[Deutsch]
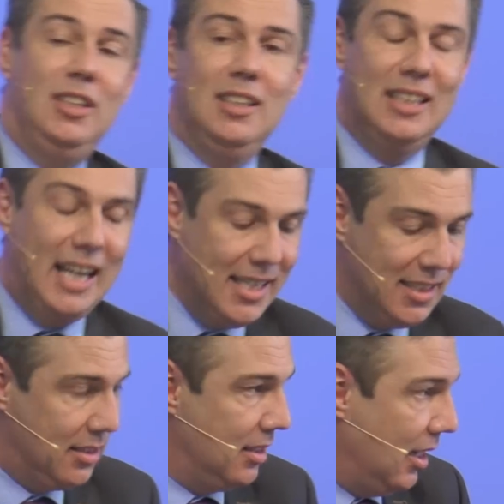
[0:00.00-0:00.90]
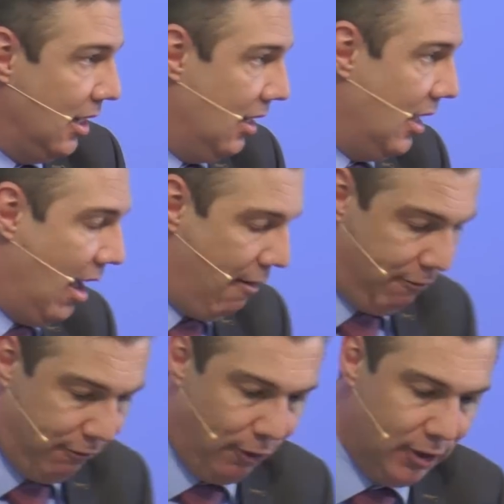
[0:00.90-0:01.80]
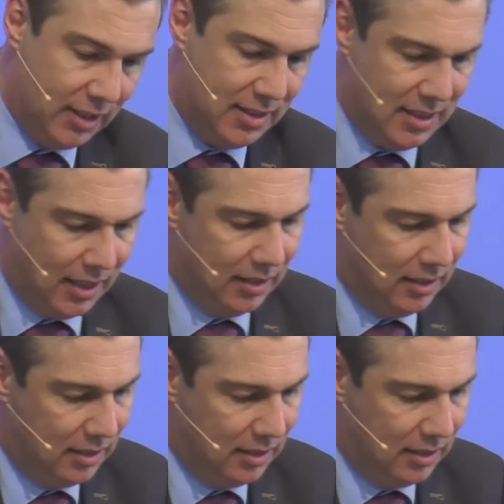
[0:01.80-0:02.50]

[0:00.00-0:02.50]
den Geist erfolgt sein.